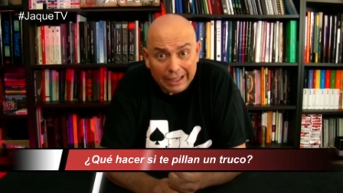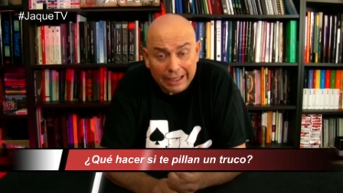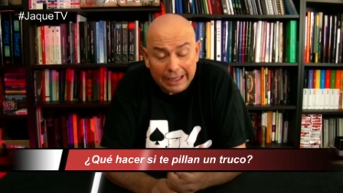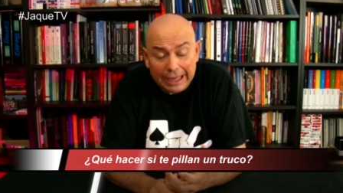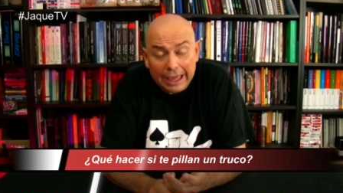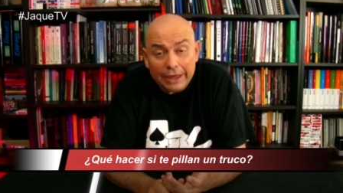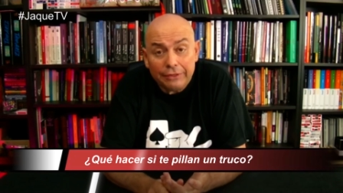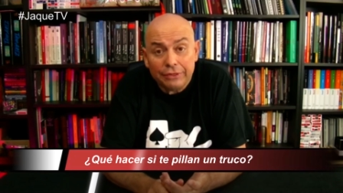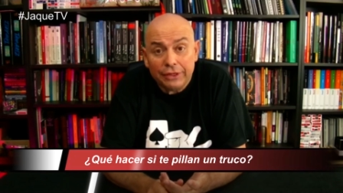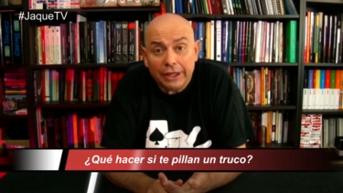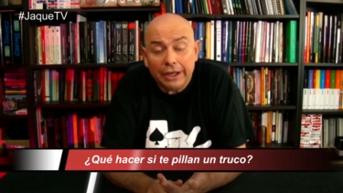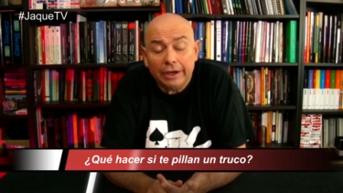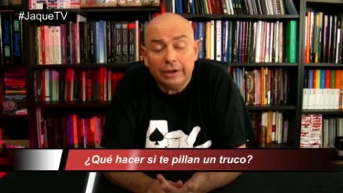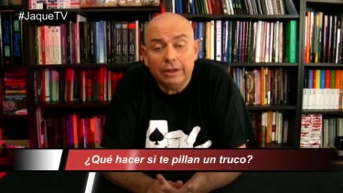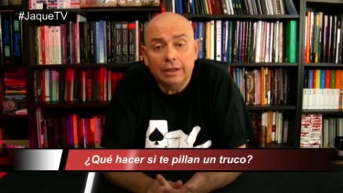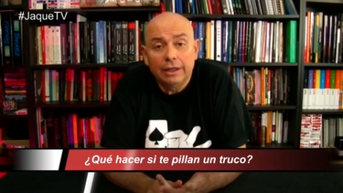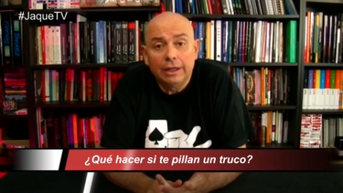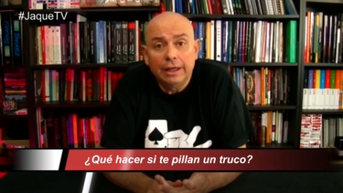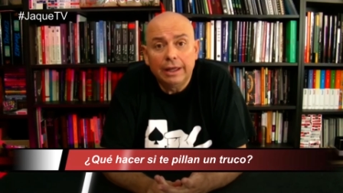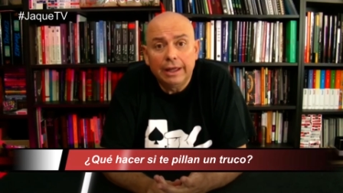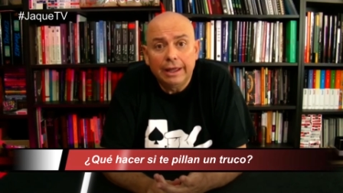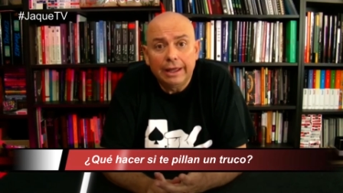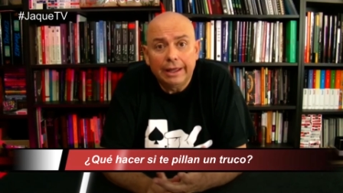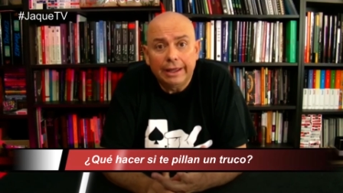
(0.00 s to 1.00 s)
qué hacer
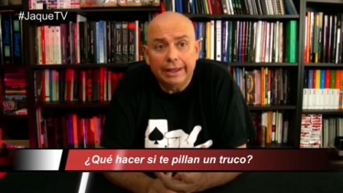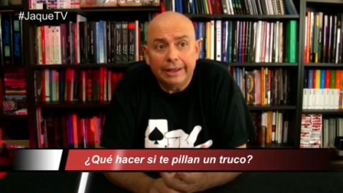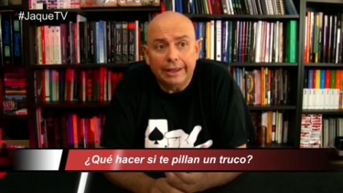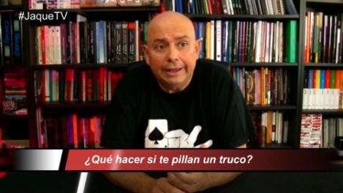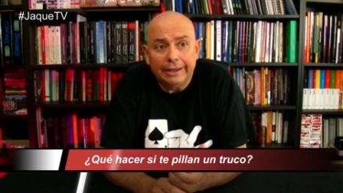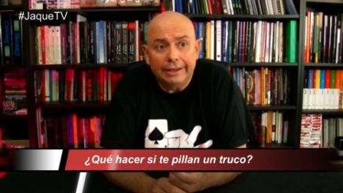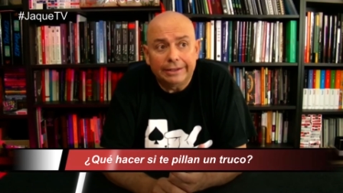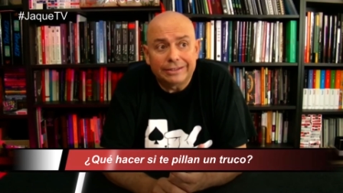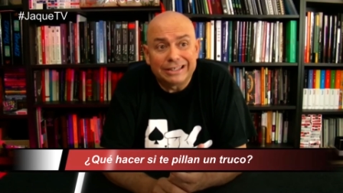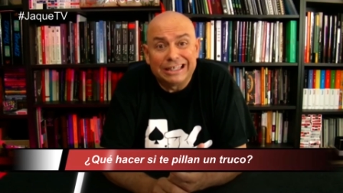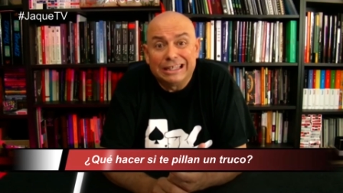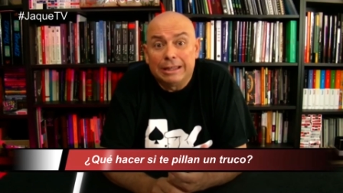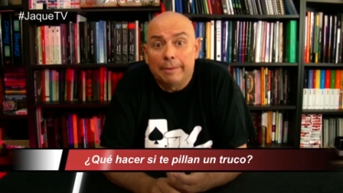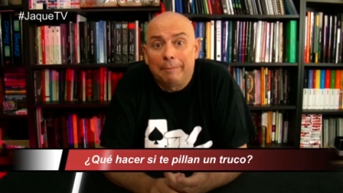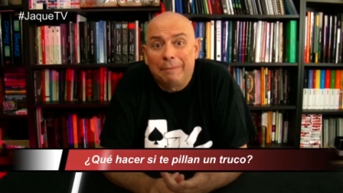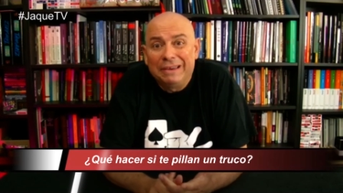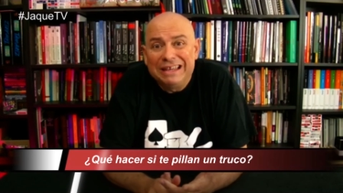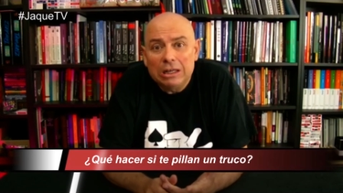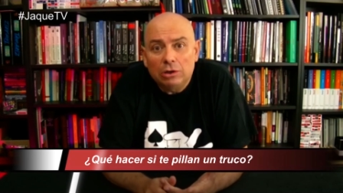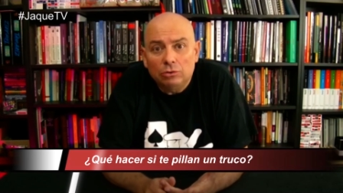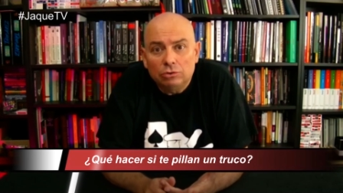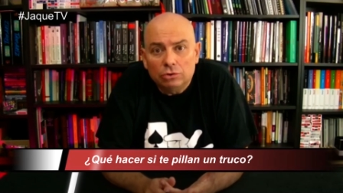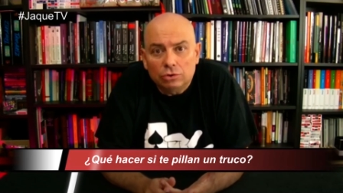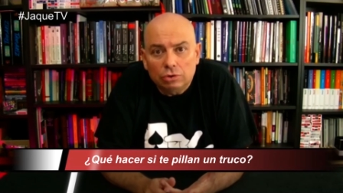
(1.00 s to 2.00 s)
si te
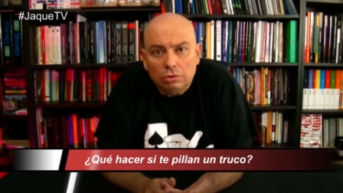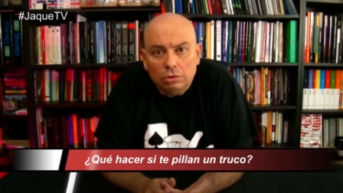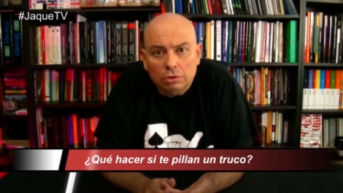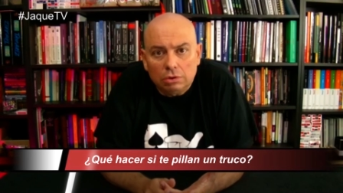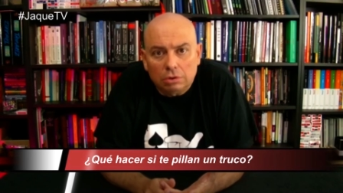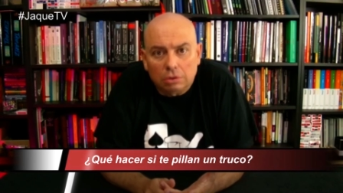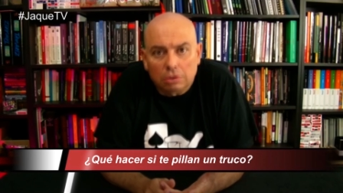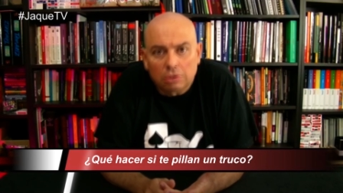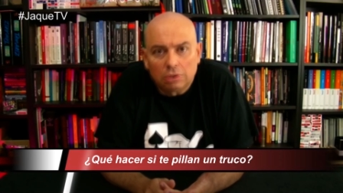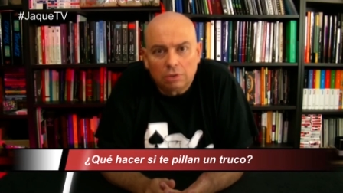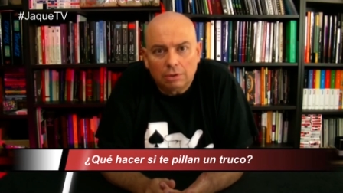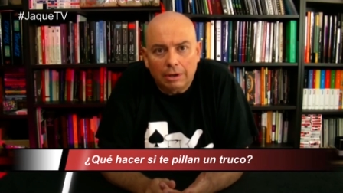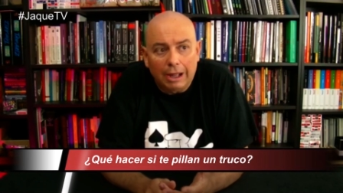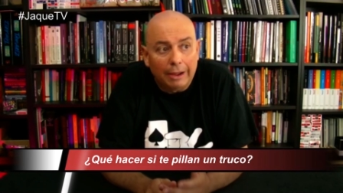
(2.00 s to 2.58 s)
pillan un truco.